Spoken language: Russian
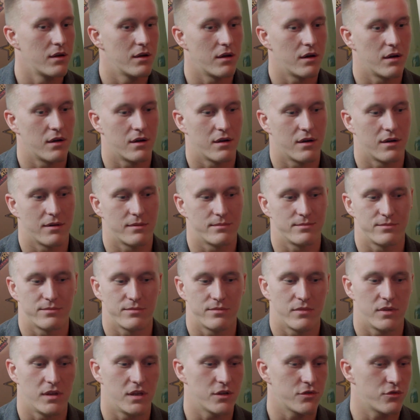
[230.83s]
А,
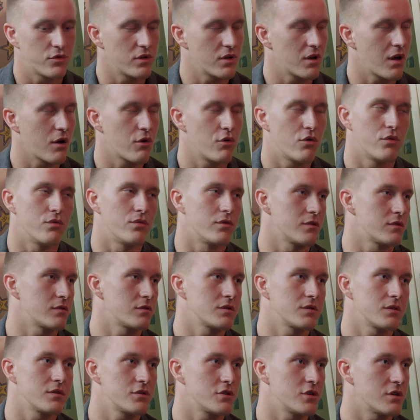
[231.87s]
нету никакого
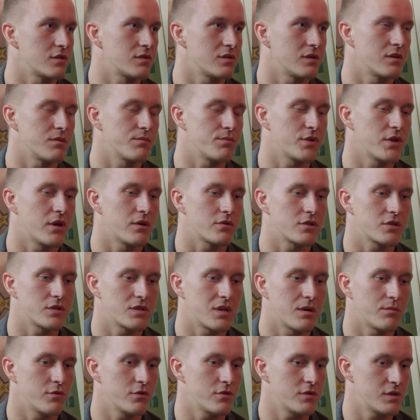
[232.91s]
возраста, честно. Потому что
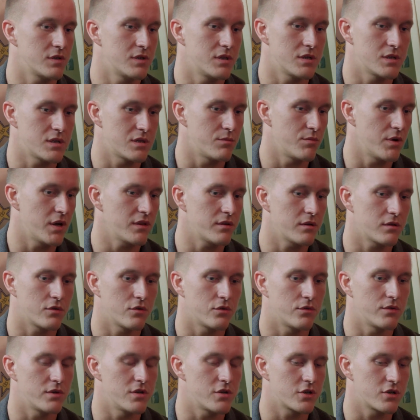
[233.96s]
со мной здесь ребята, ты
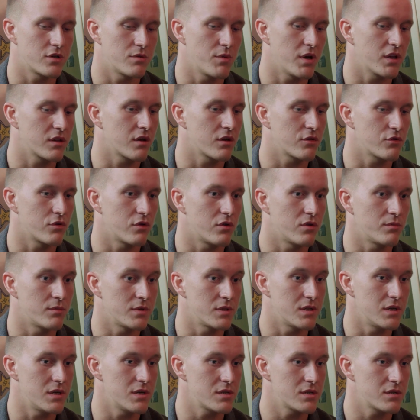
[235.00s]
увидишь ребят, которым
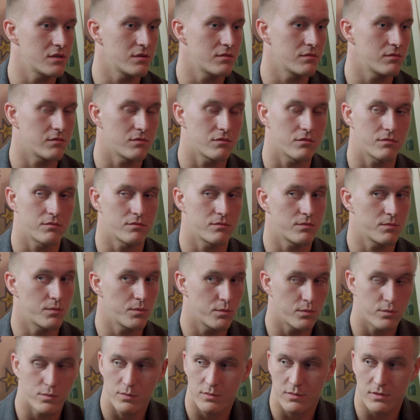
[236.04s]
здесь,
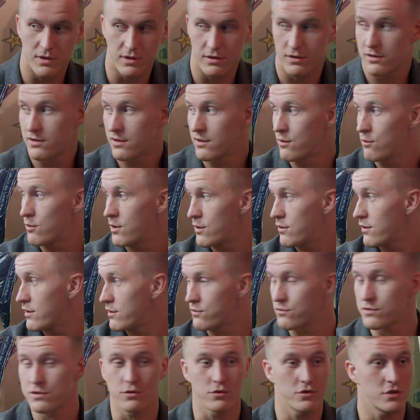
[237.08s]
не говорю,
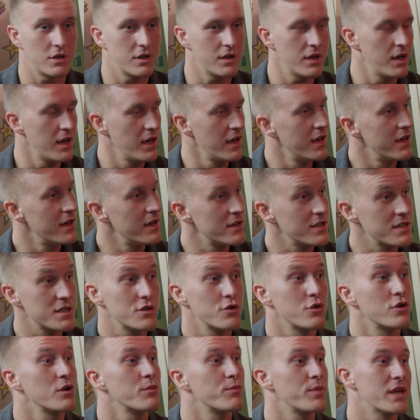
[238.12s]
они все ушли,
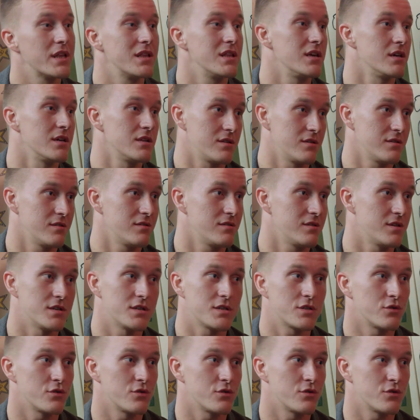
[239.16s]
45 лет, здесь